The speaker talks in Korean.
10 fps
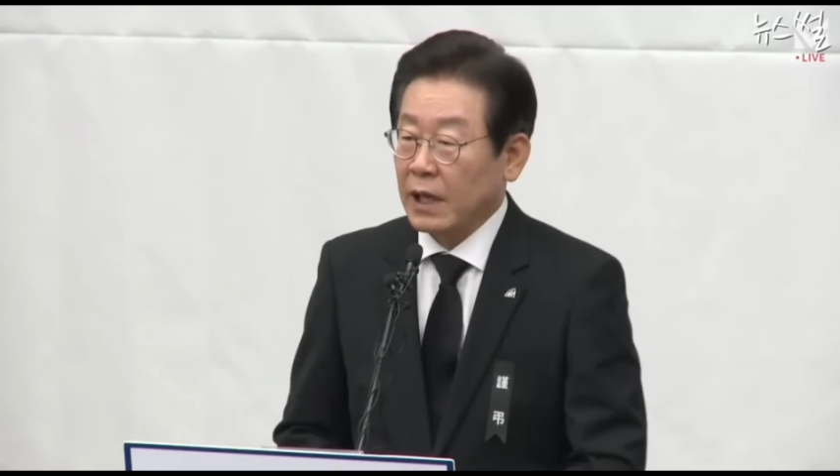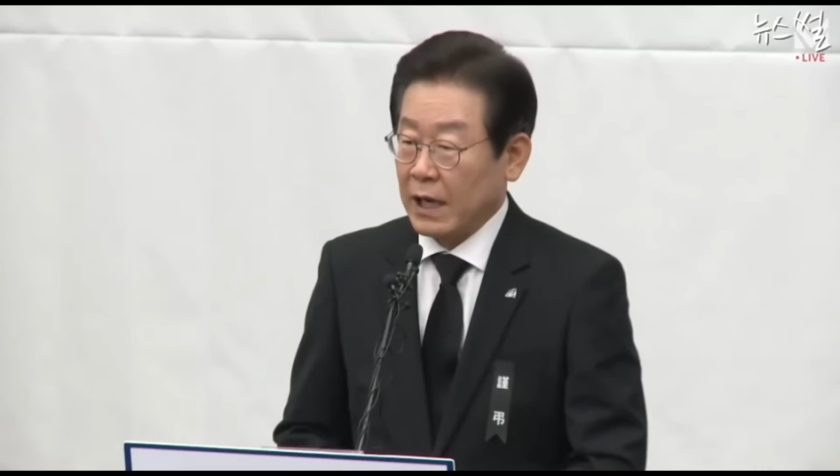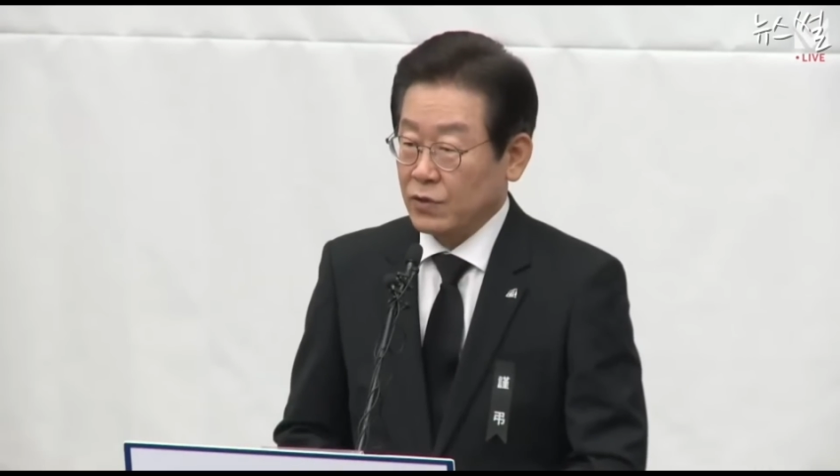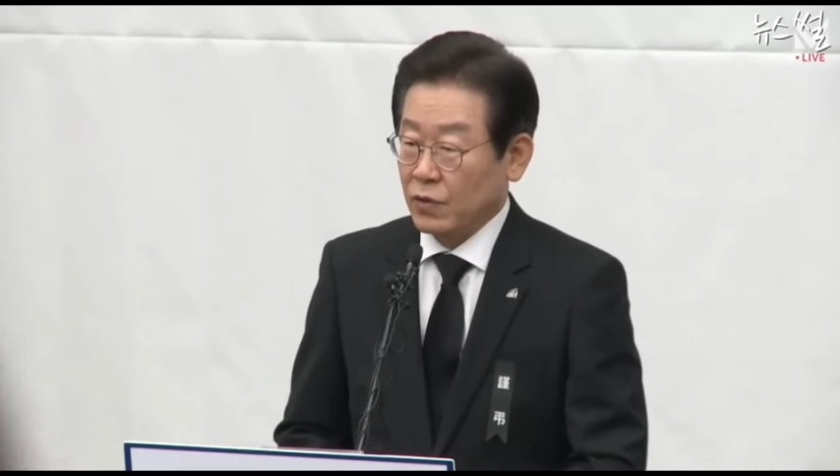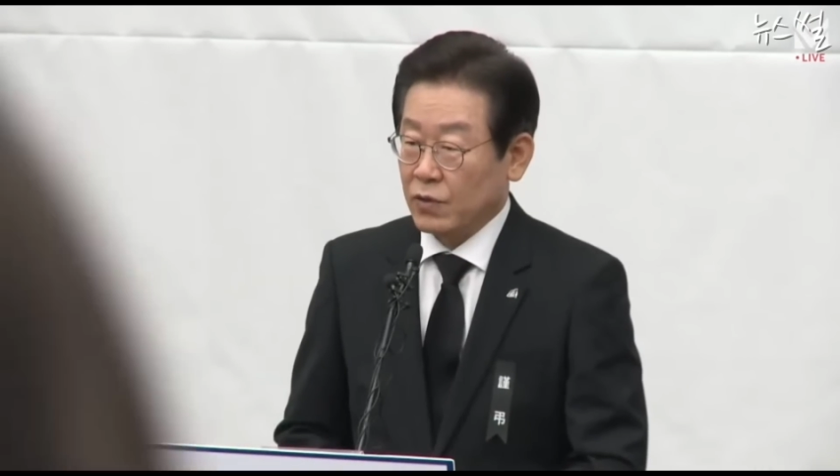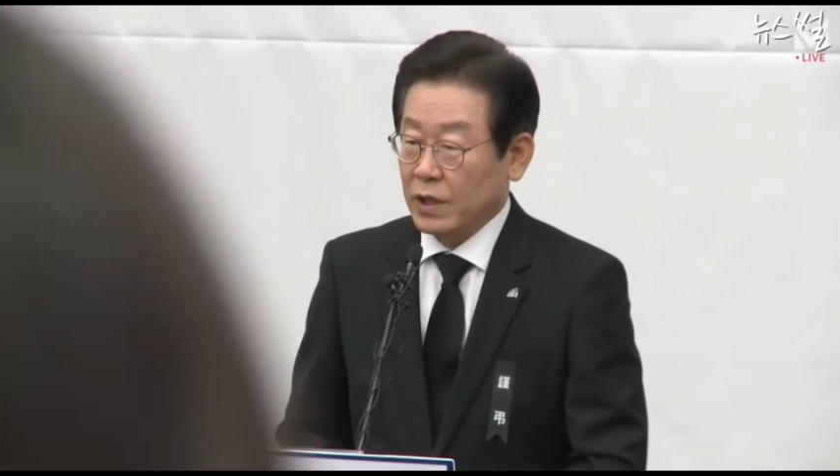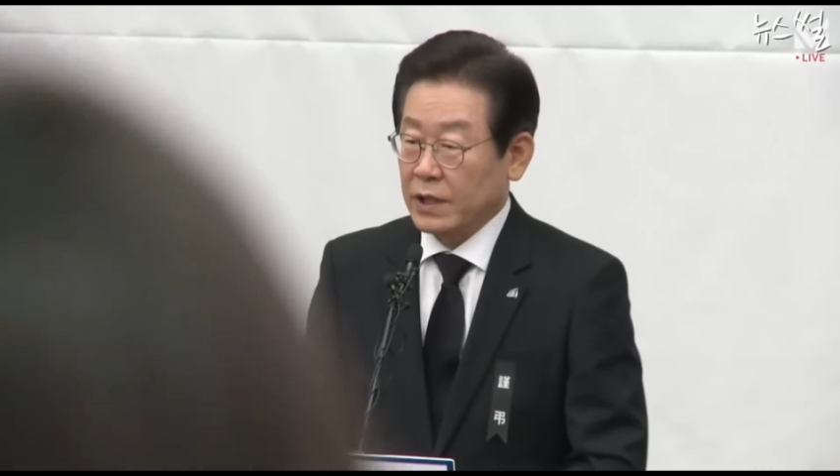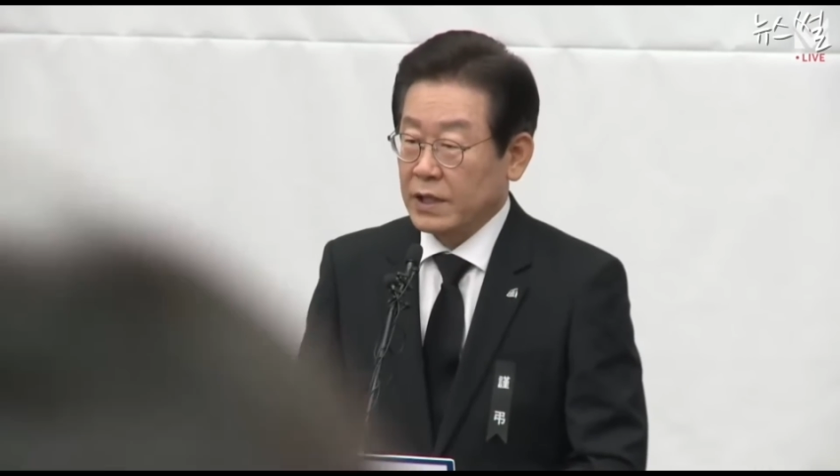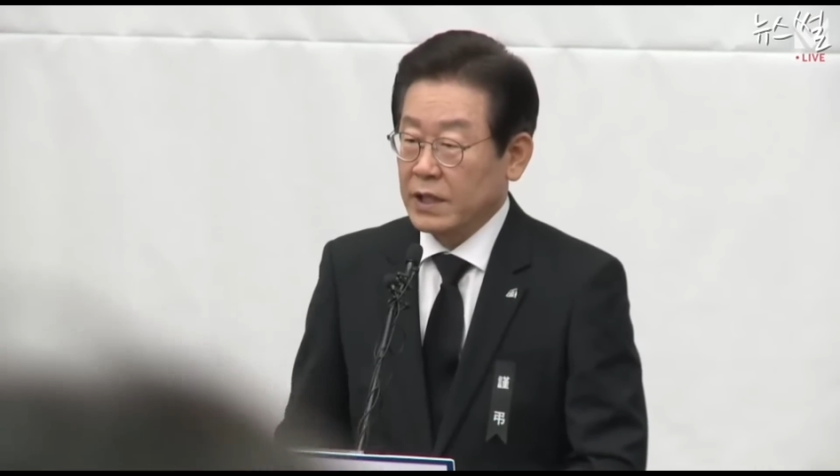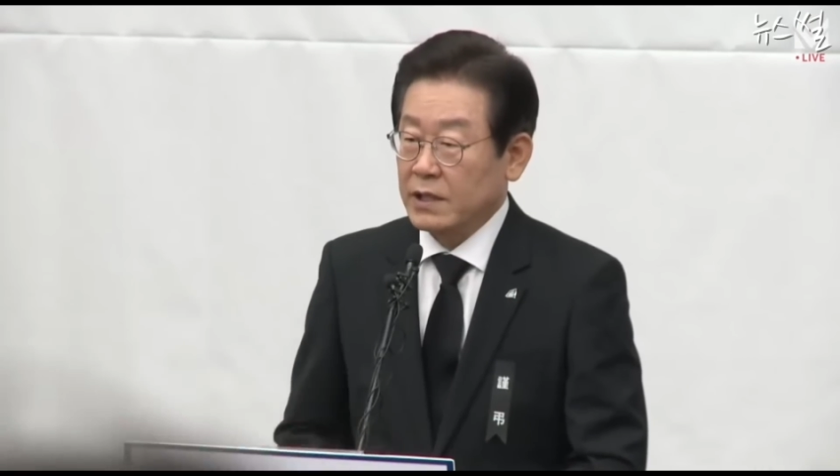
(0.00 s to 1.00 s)

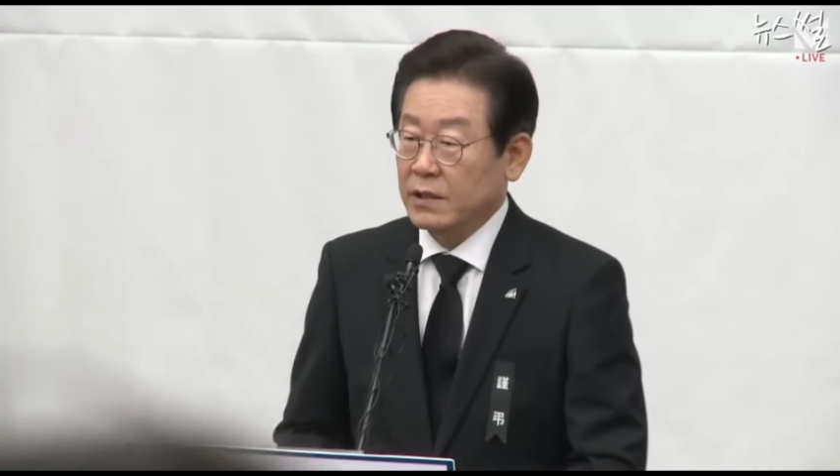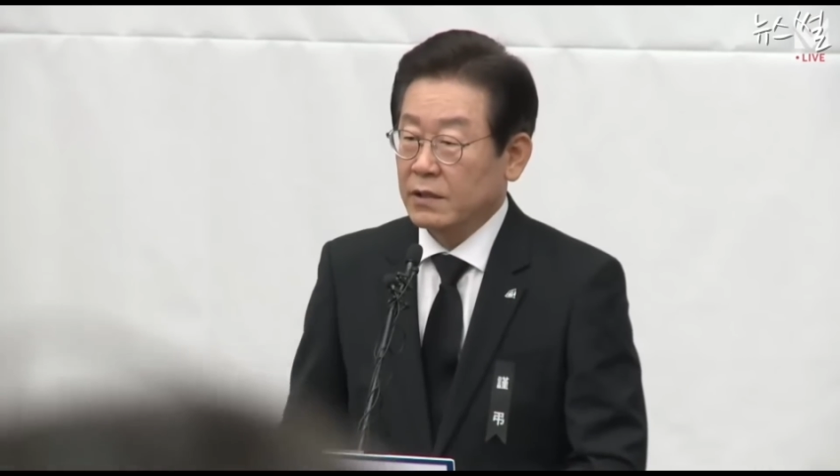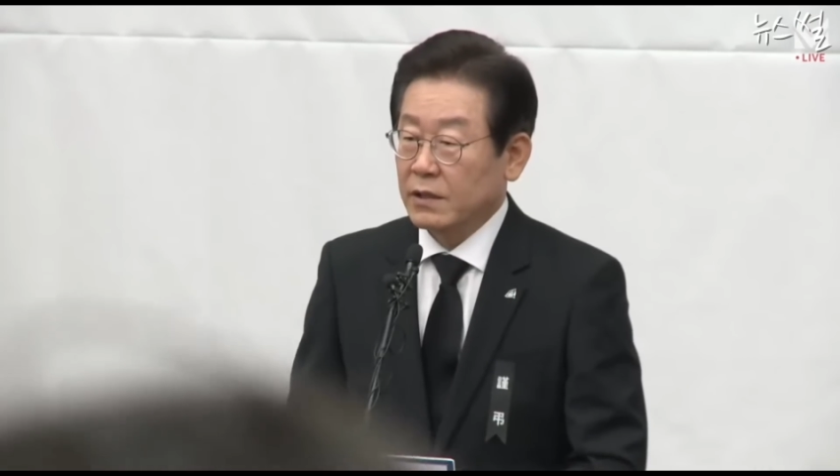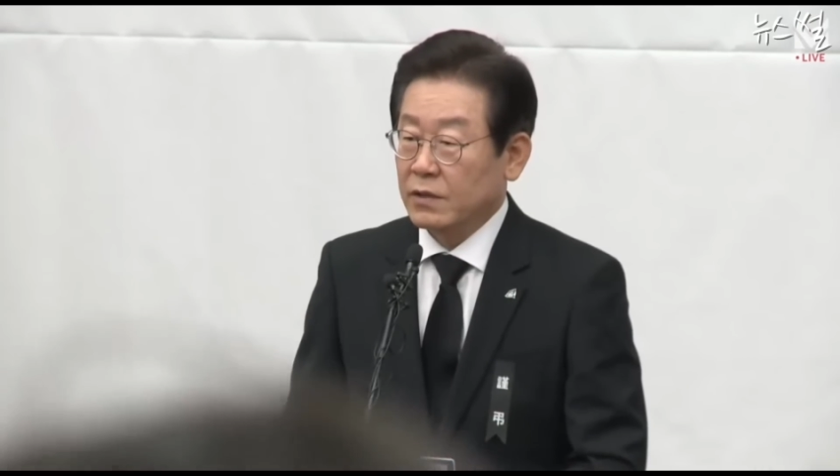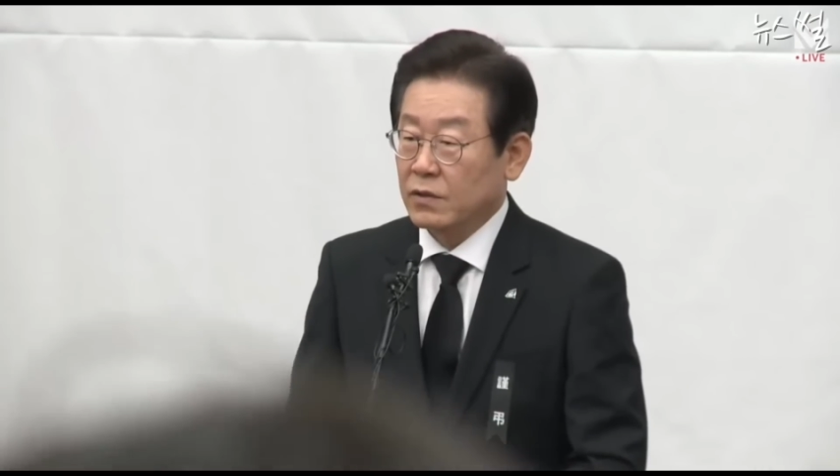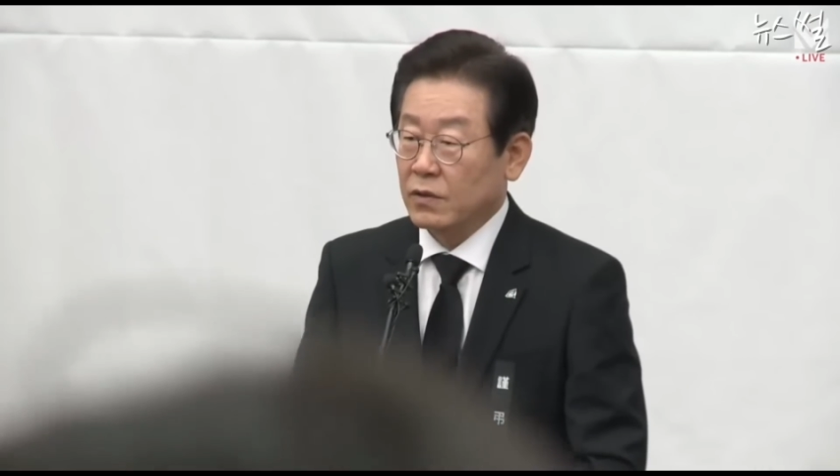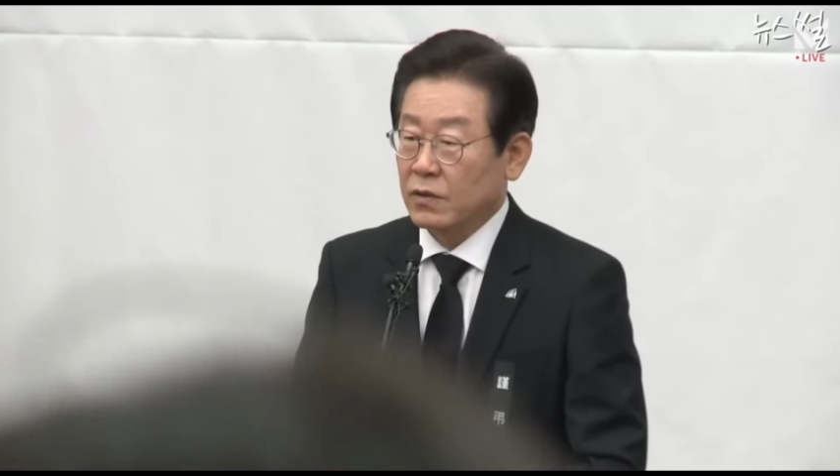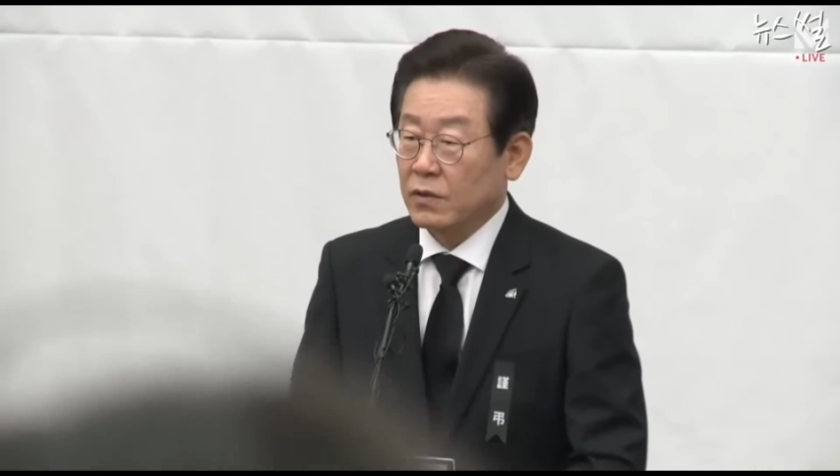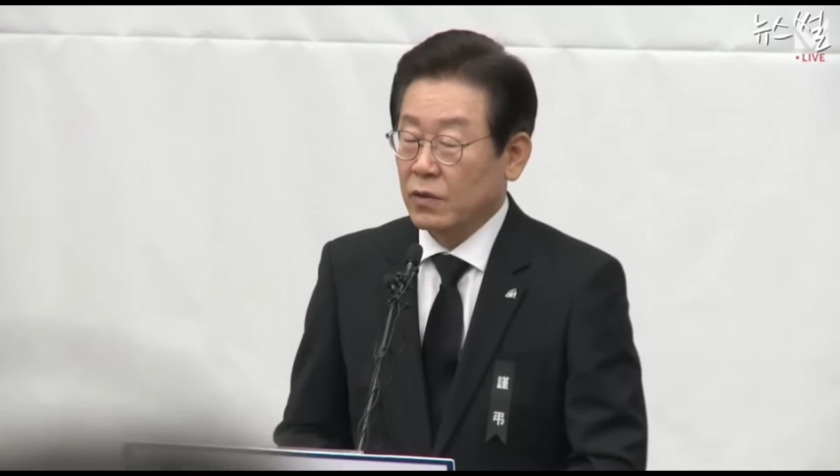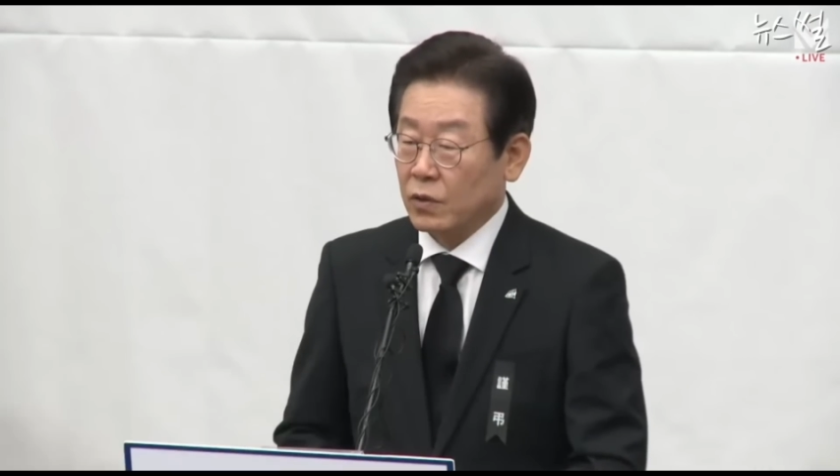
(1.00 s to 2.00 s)
가족과 친지를 잃고